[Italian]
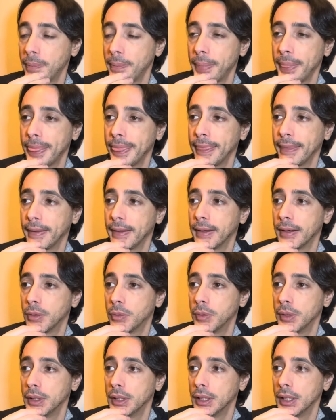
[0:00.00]
mm,
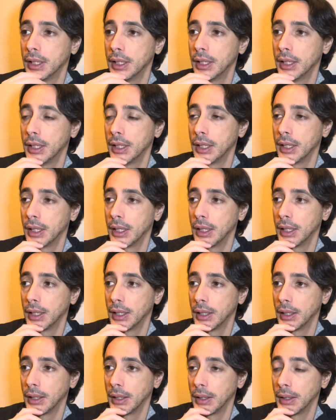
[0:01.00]

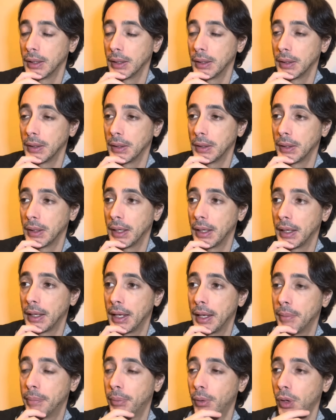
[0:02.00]
quindi,
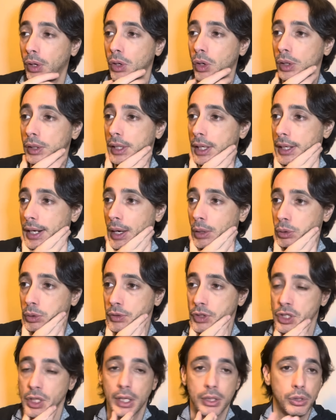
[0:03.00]
e poi gol di
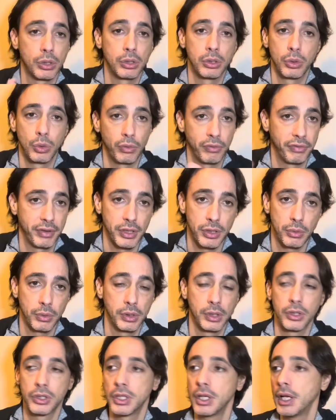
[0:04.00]
Arnautovic, l'assist di Dumfries,
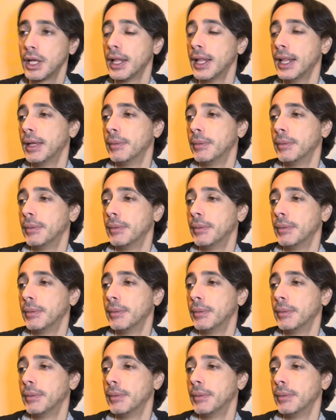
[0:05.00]
quindi sì,